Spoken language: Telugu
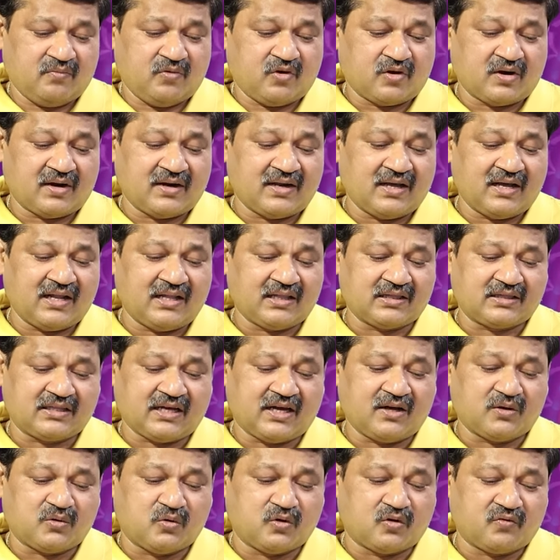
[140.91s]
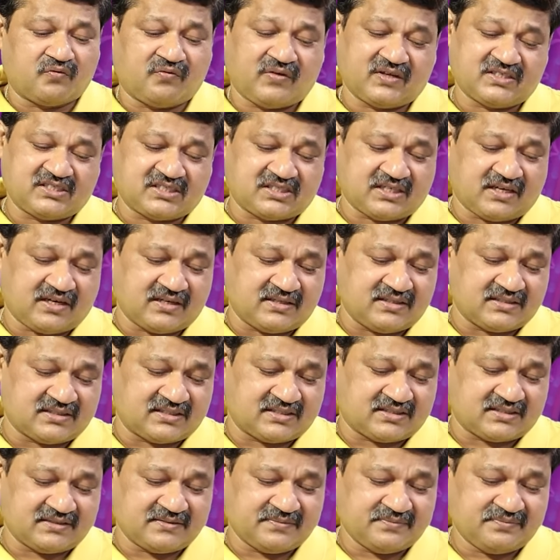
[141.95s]
మురణాల్ ఠాకూర్ ఫస్ట్
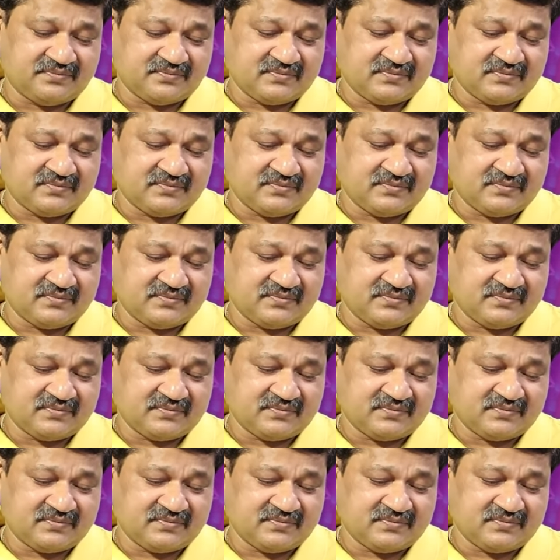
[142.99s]
ఆగస్ట్